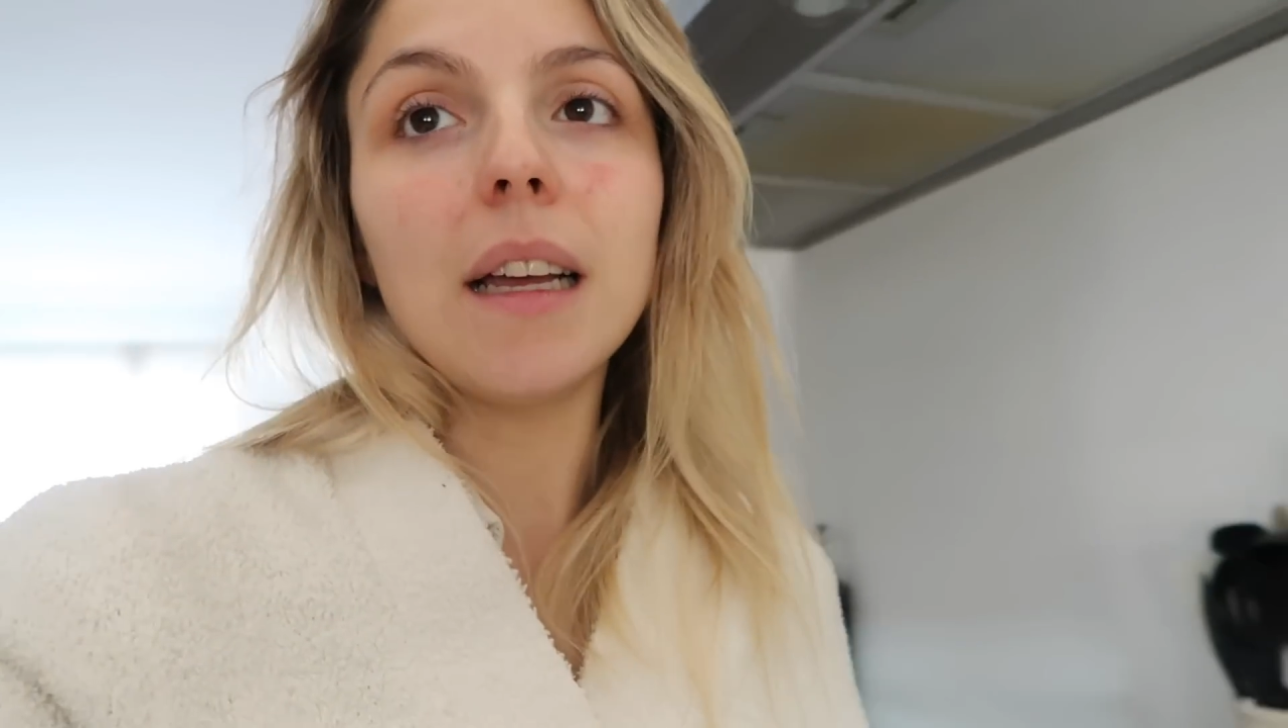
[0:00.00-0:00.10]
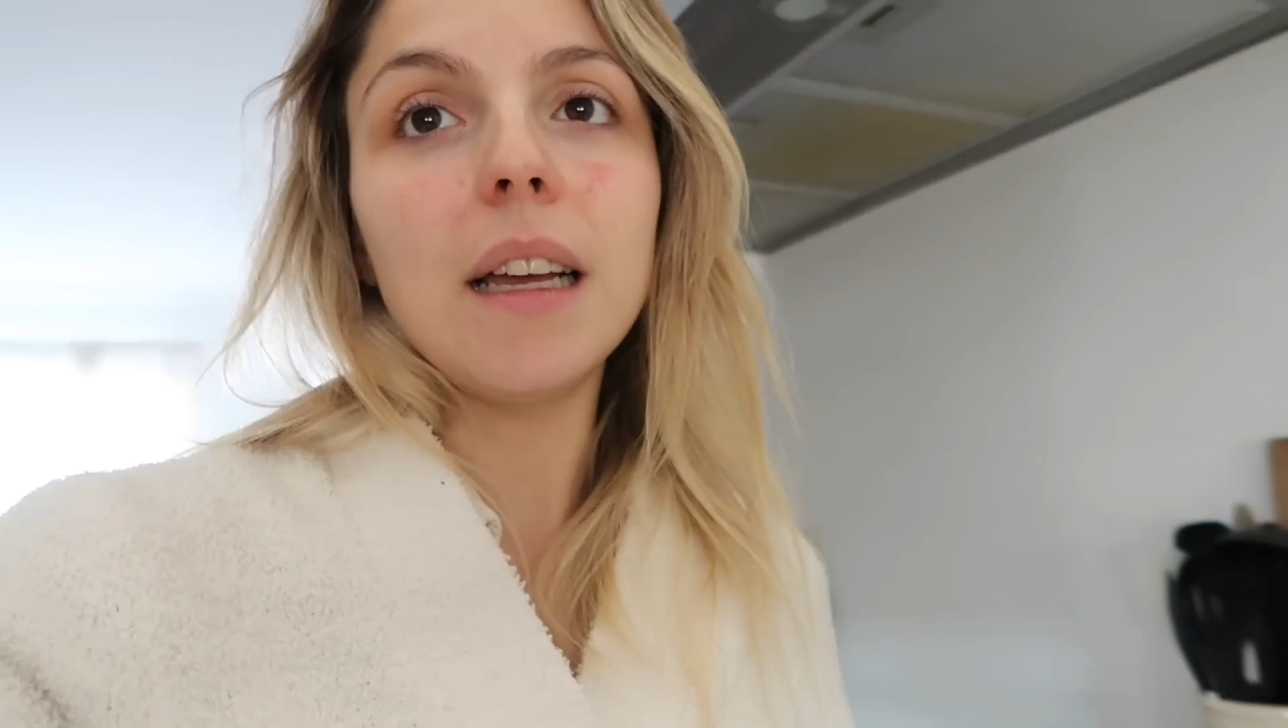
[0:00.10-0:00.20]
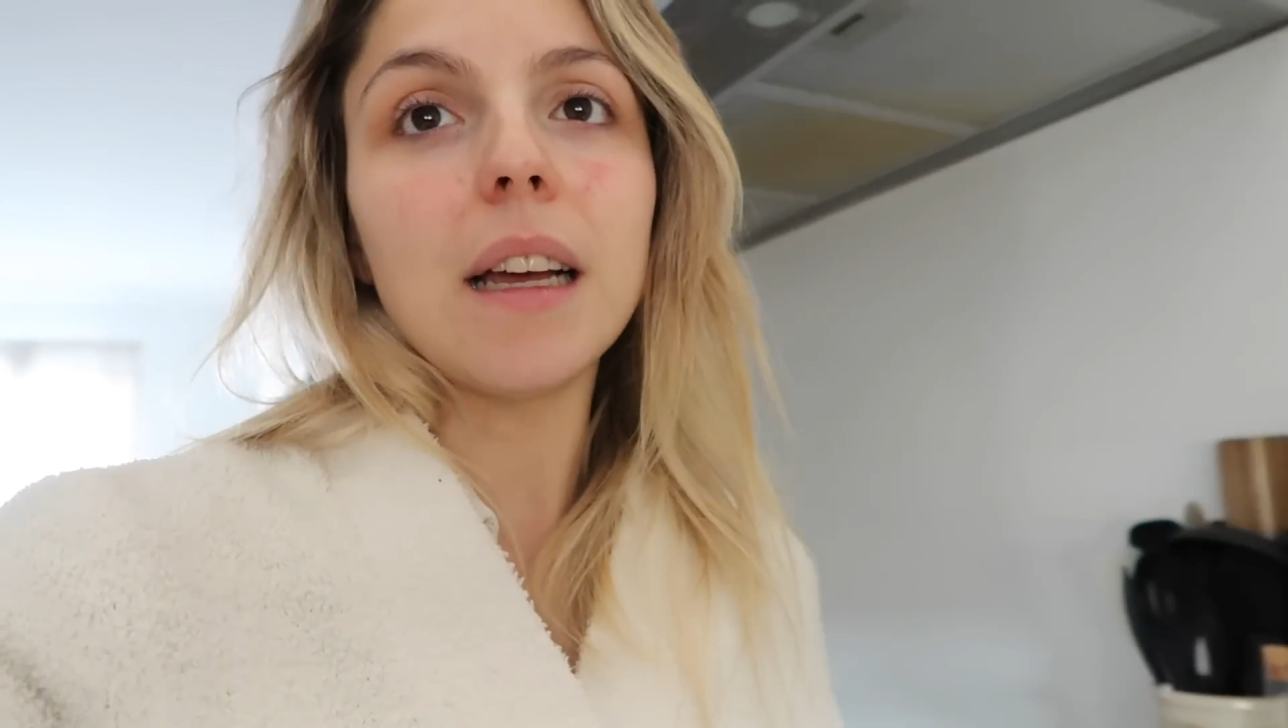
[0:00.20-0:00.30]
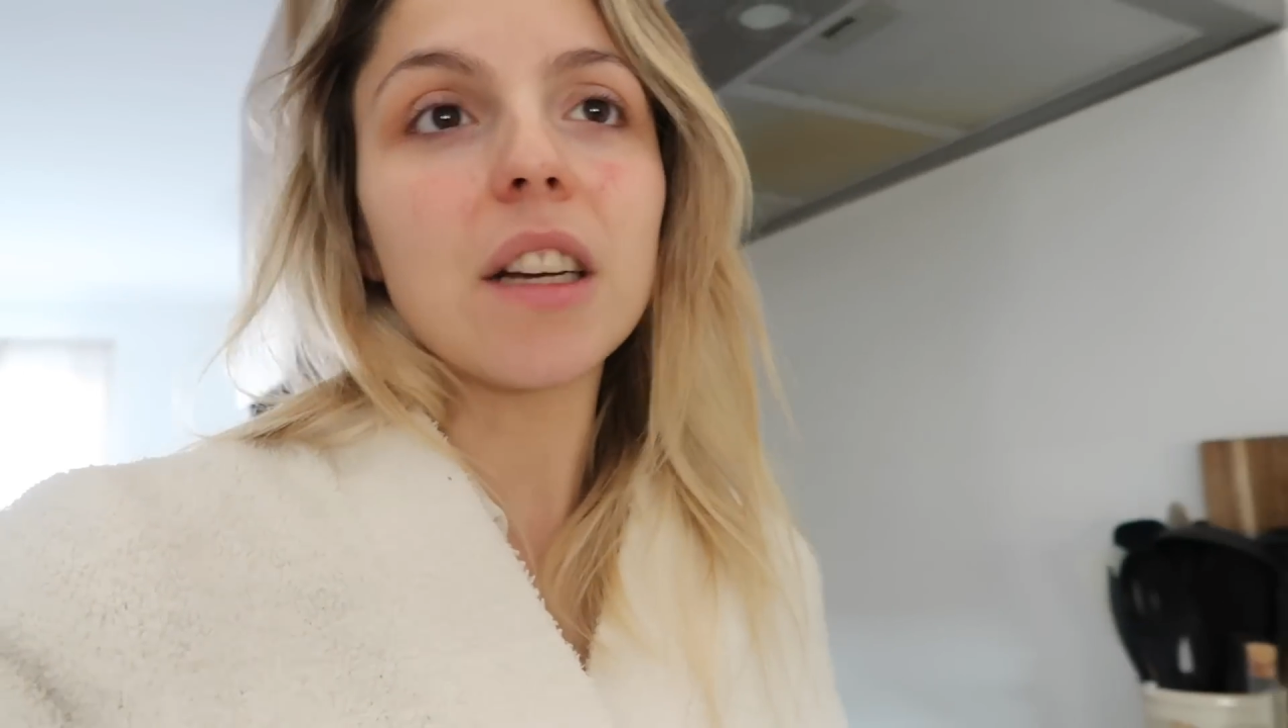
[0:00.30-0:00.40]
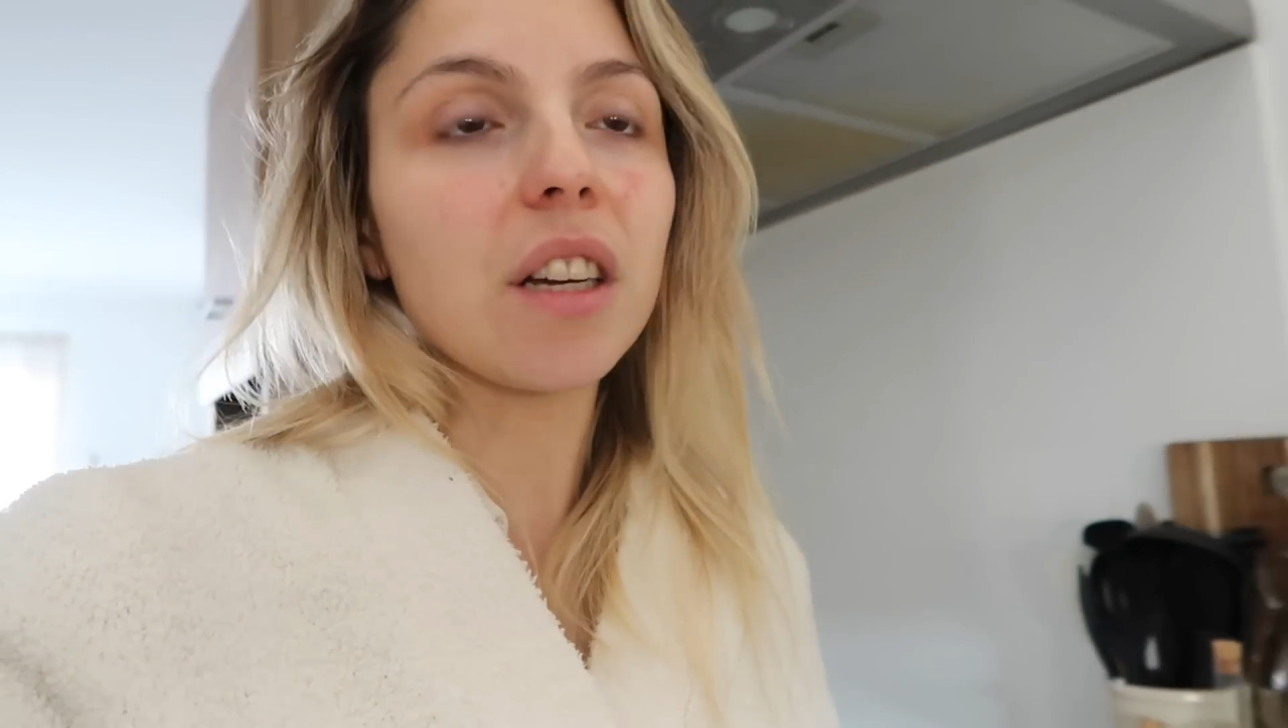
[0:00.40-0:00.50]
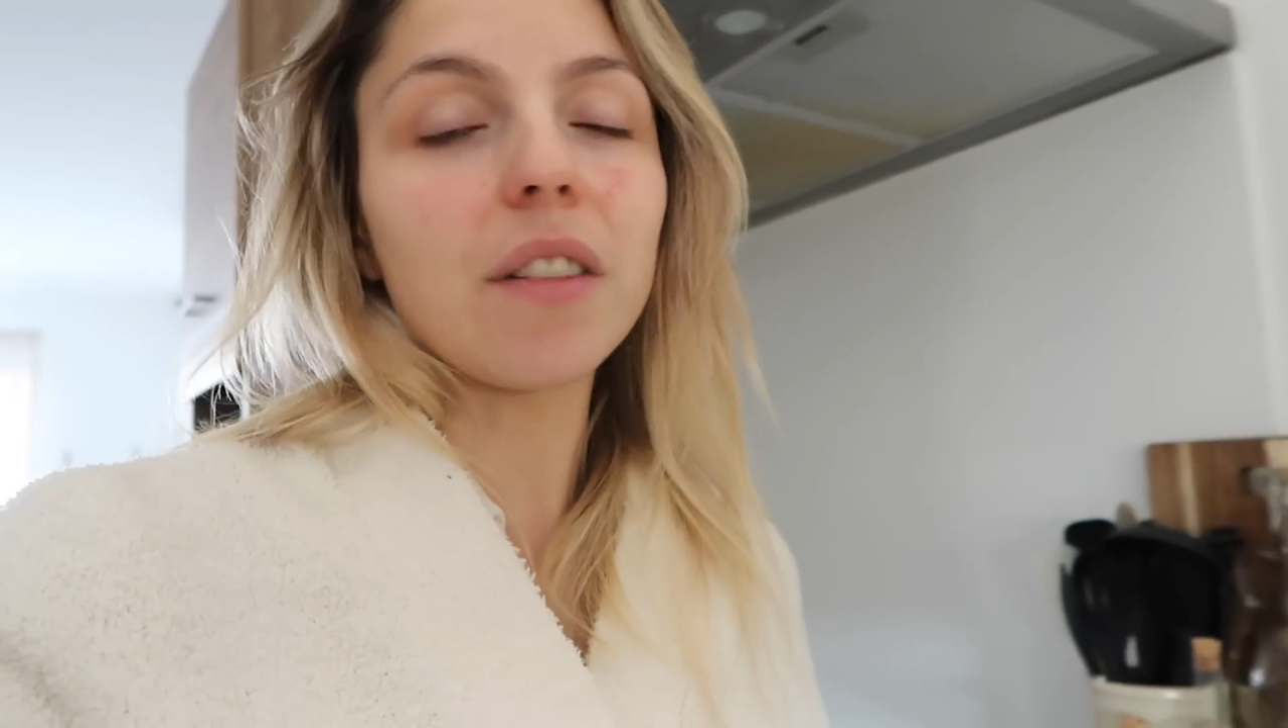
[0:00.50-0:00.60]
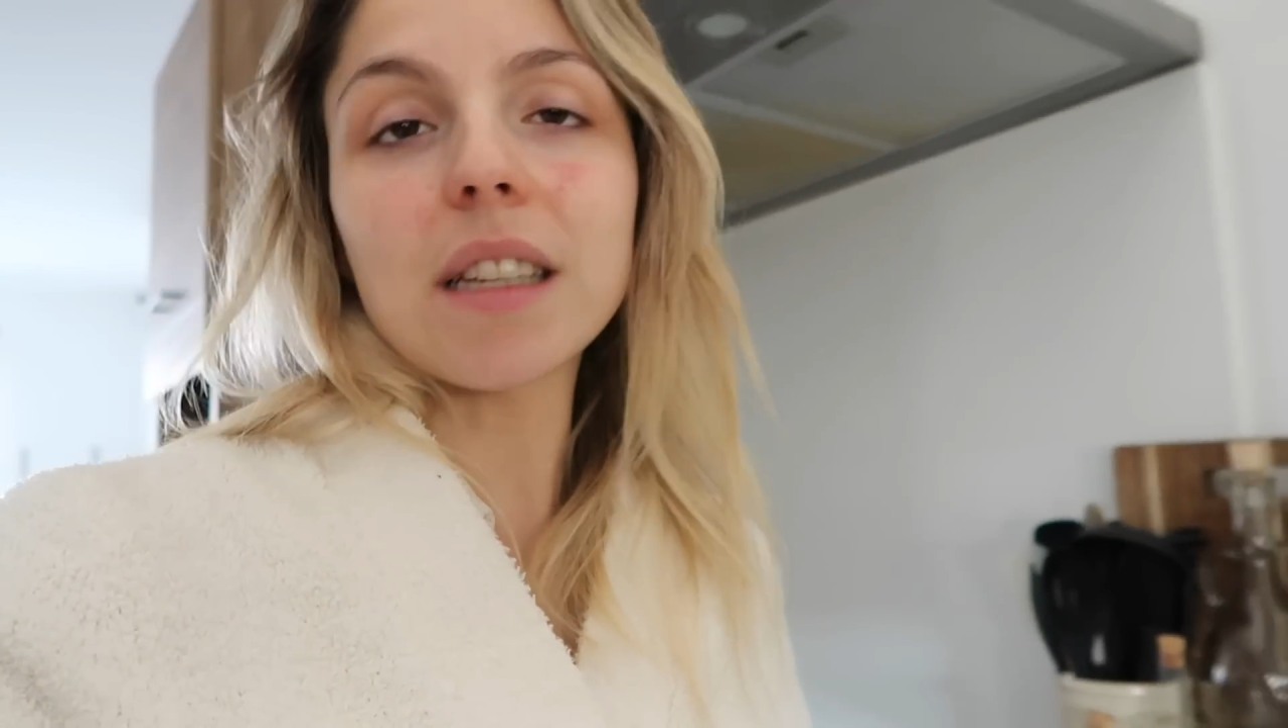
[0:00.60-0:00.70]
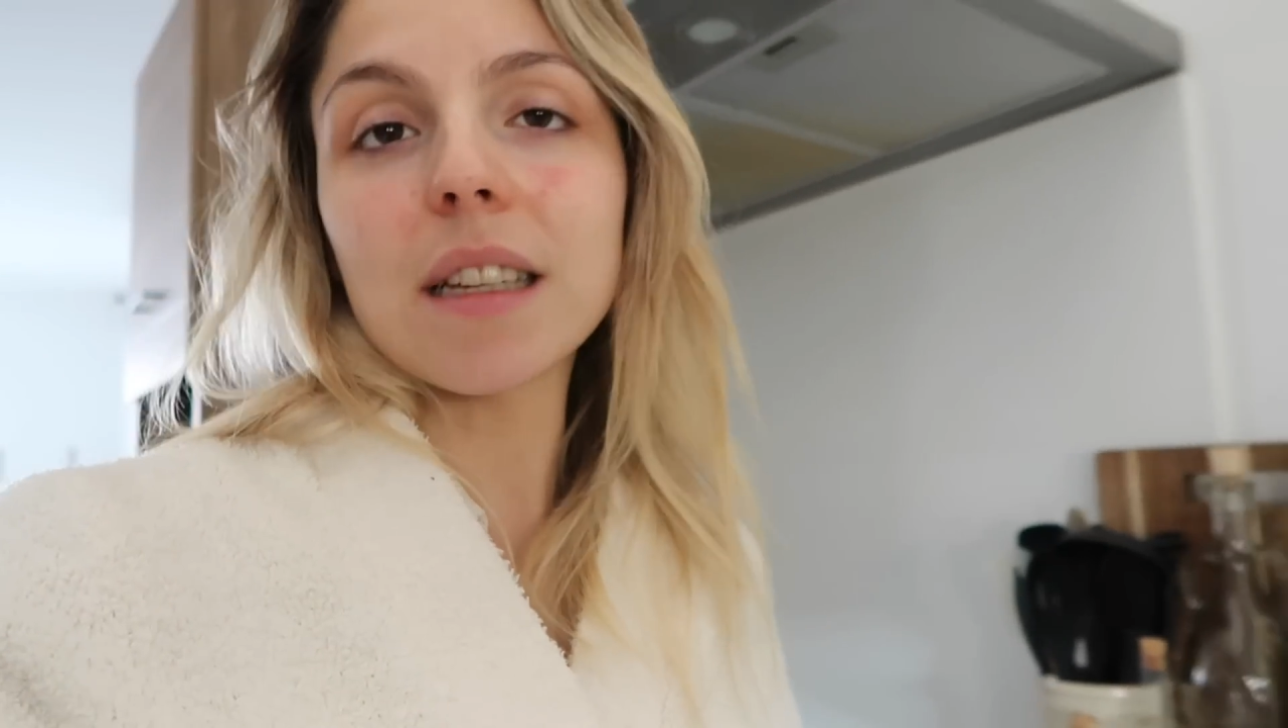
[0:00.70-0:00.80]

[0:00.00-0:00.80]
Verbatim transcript: et à chaque fois